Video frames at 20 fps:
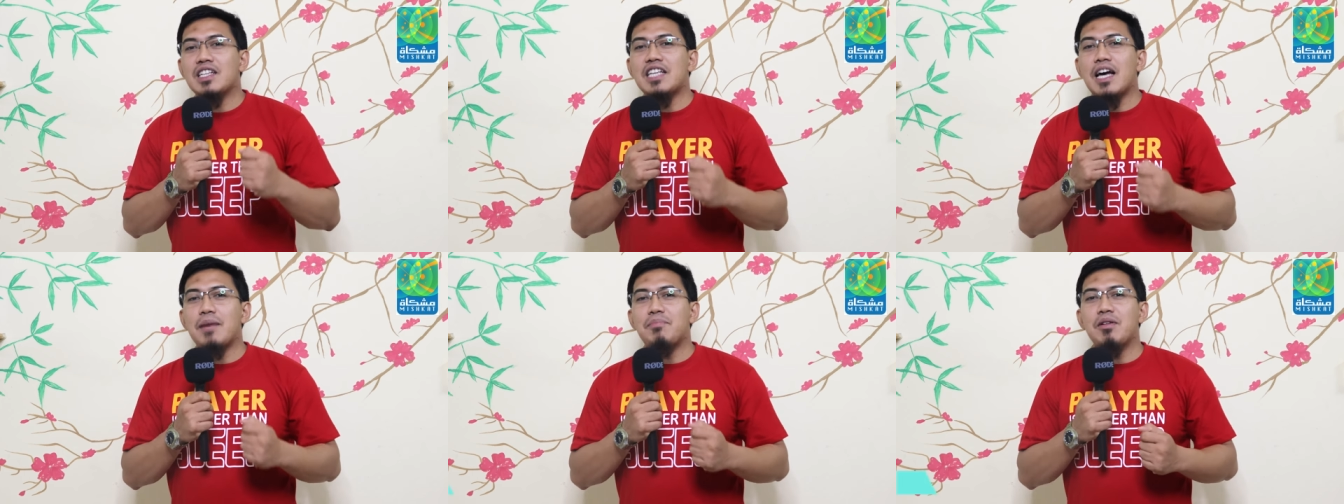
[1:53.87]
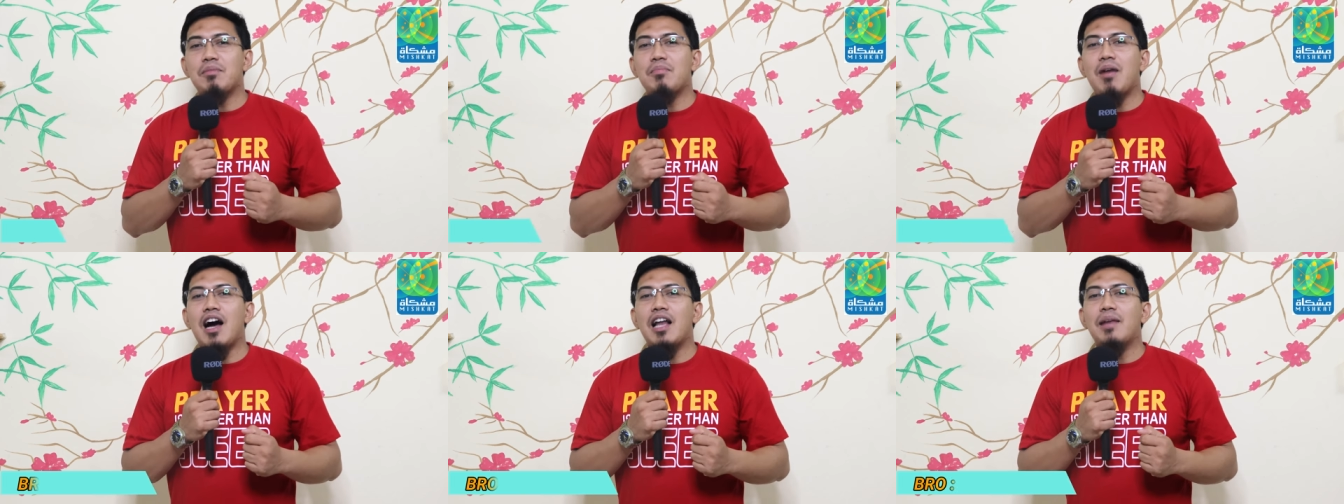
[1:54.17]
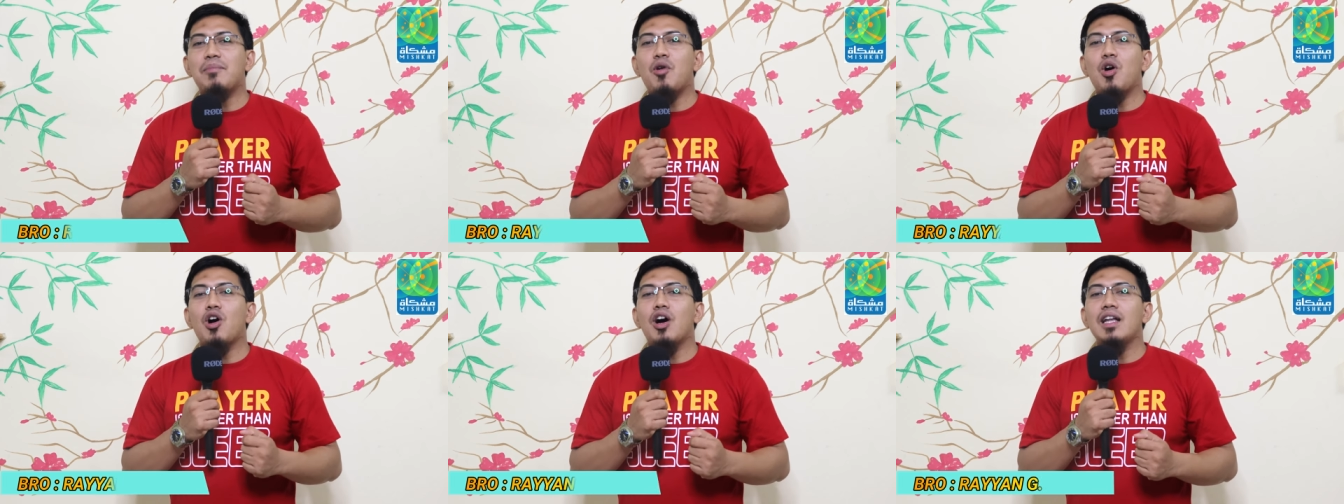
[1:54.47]
nasabing
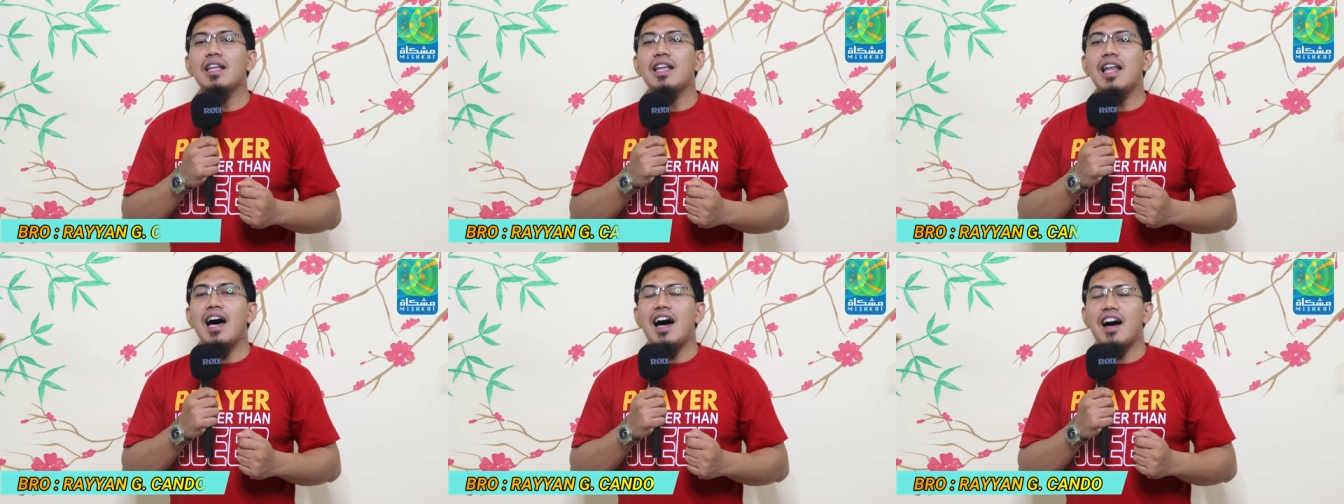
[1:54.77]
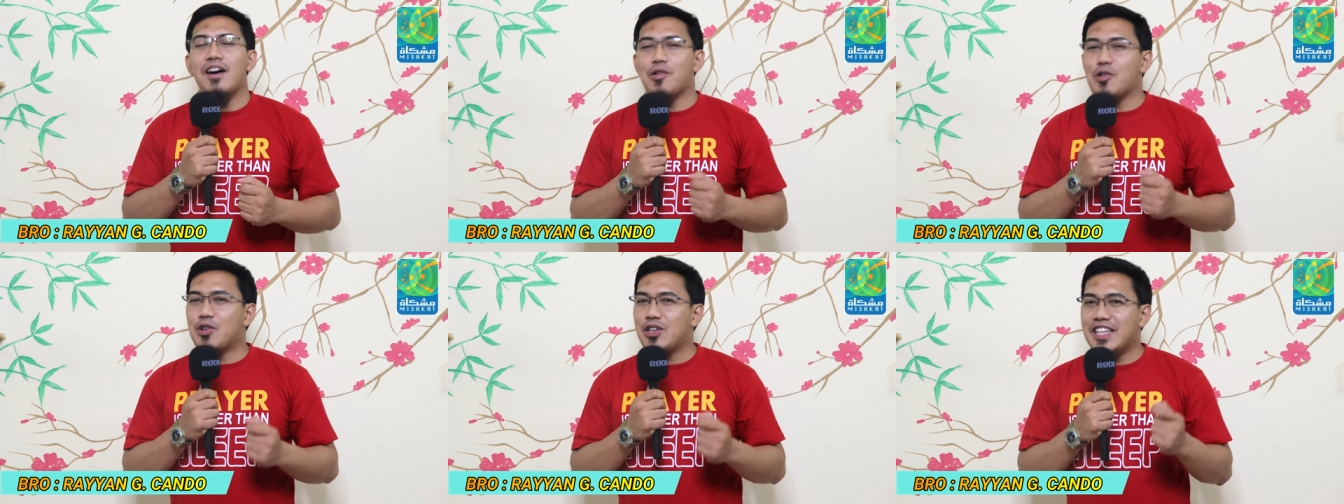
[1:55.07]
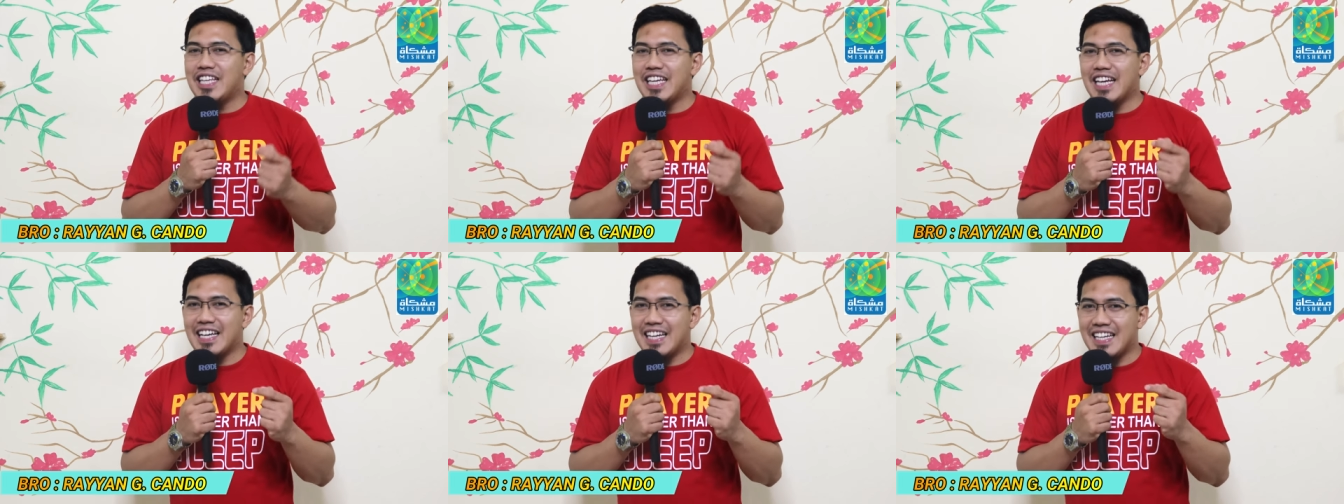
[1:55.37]
mahal mo ang Allah kung
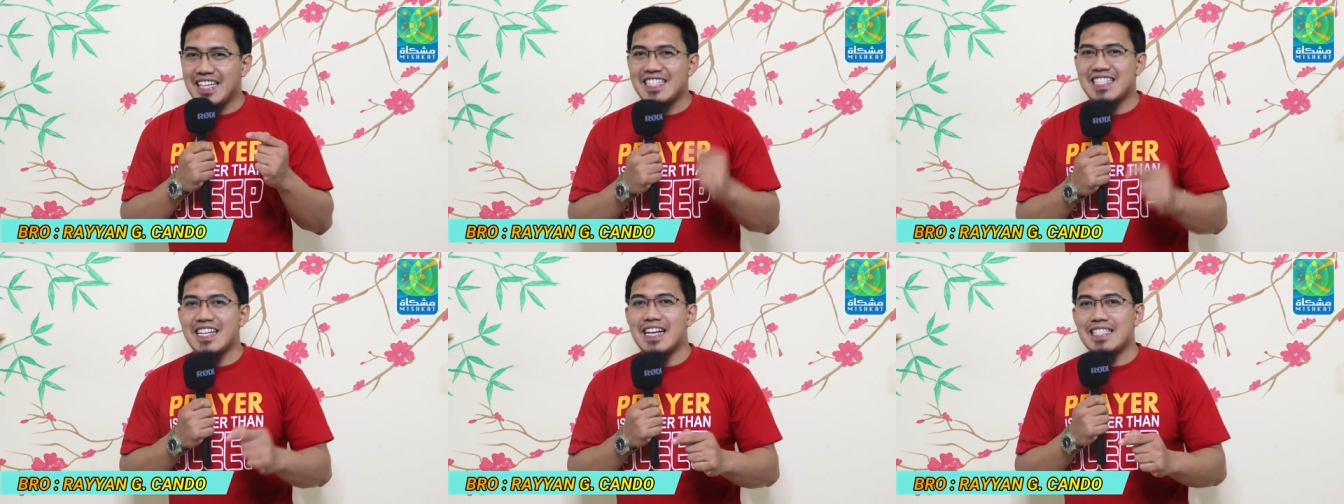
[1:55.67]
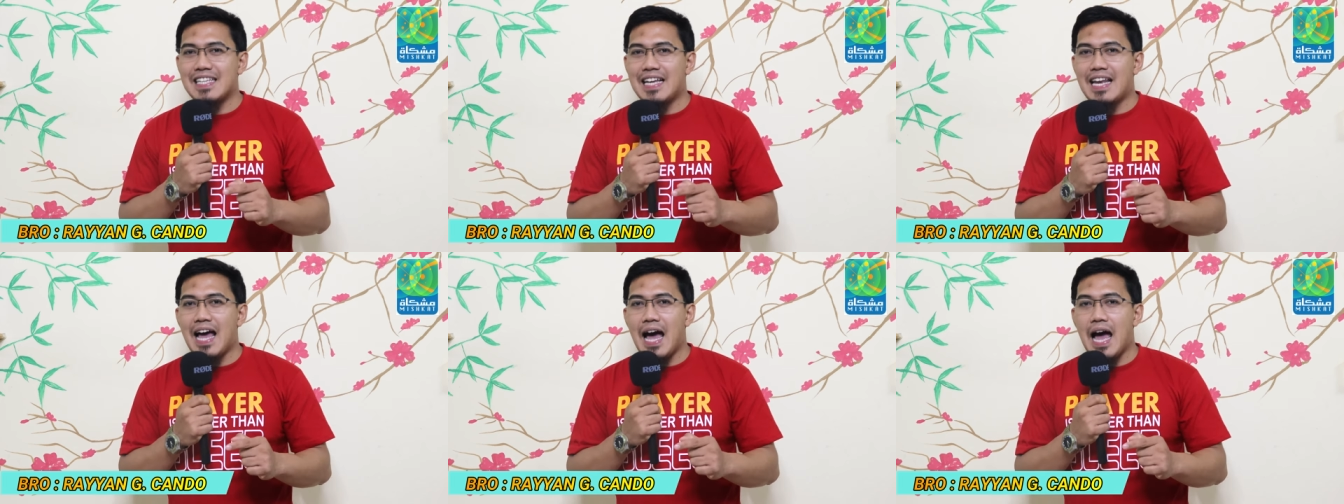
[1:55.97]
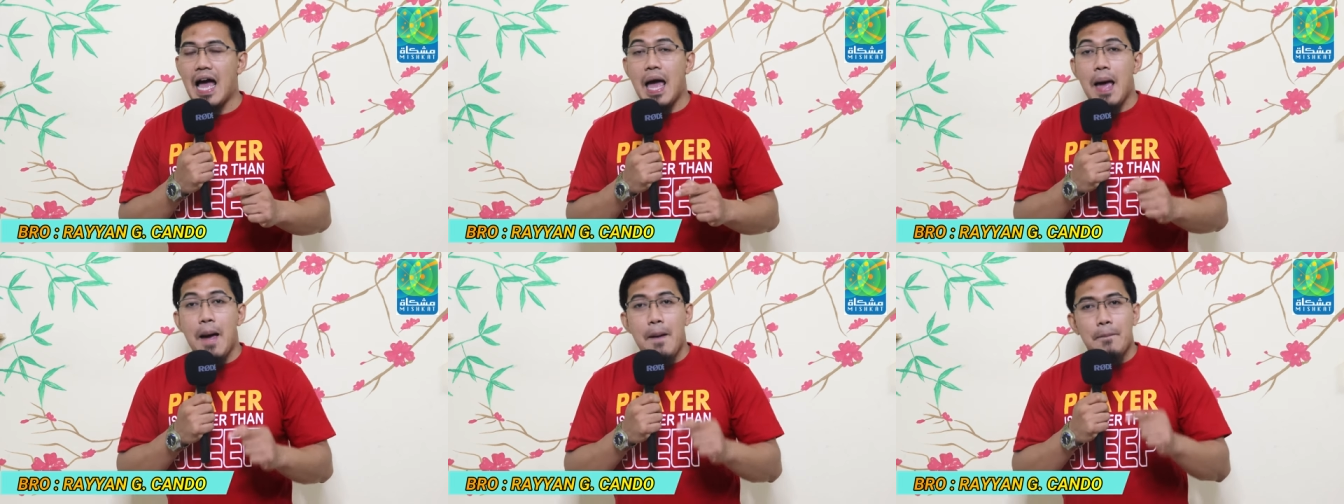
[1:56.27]
hindi ka nagsasala?